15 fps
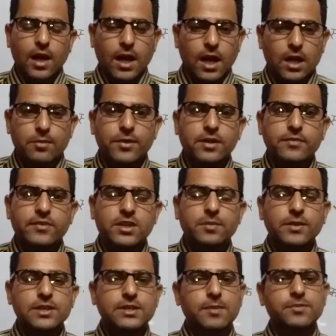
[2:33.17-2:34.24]
आगमन विधि
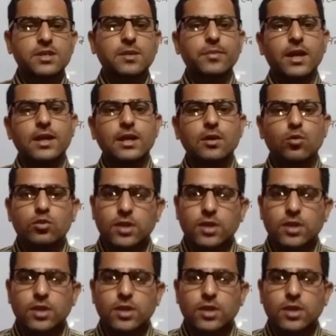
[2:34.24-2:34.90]
में सबसे पहले